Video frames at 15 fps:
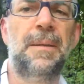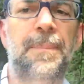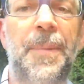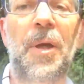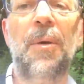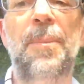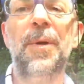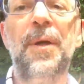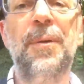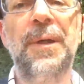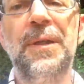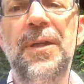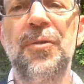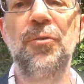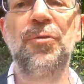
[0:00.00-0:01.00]
però poi
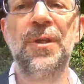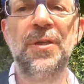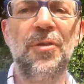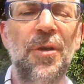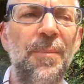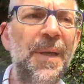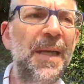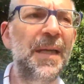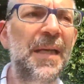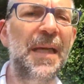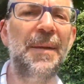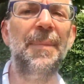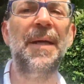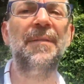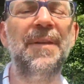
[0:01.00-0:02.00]
quando è successo a me
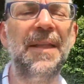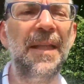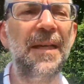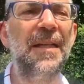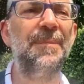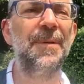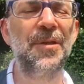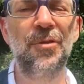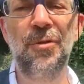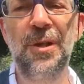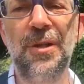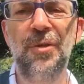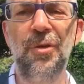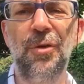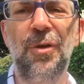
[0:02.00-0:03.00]
eh, beh, vedere le persone
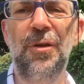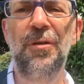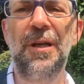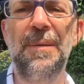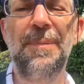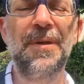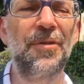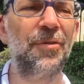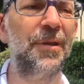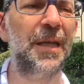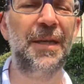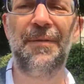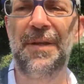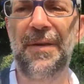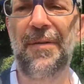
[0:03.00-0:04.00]
intorno, le persone
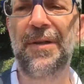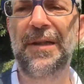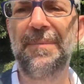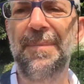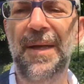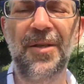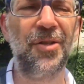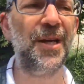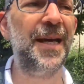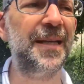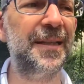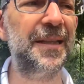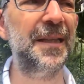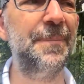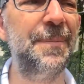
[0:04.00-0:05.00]
che venivano ad
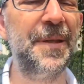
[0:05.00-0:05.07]
abbracciarti, le